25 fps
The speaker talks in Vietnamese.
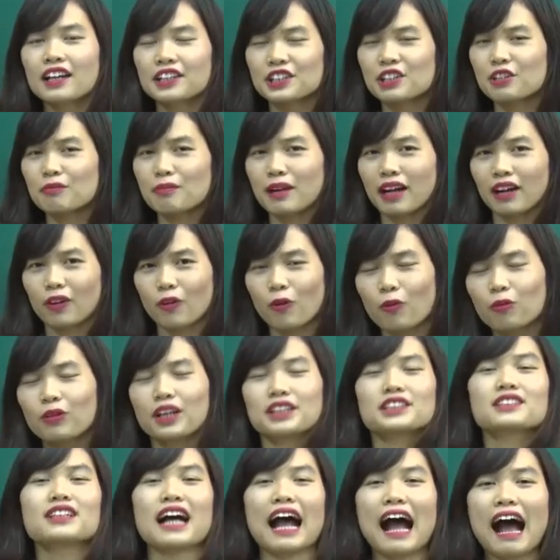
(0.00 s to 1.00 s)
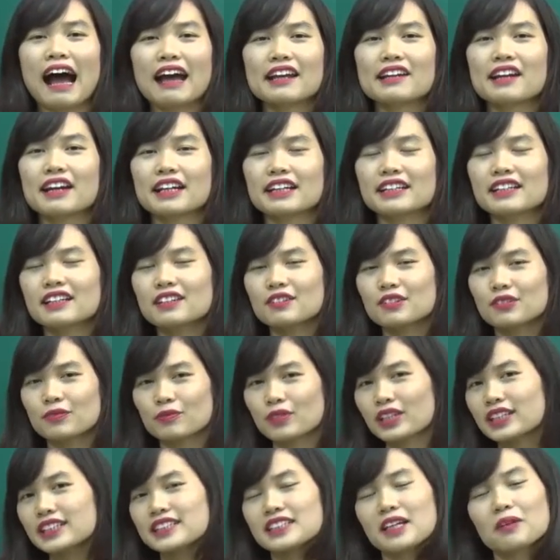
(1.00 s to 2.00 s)
Nhưng mà cùng là chữ A đấy
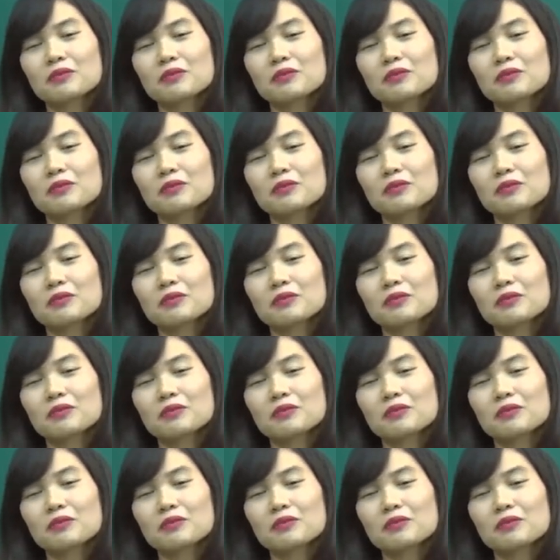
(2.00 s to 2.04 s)
viết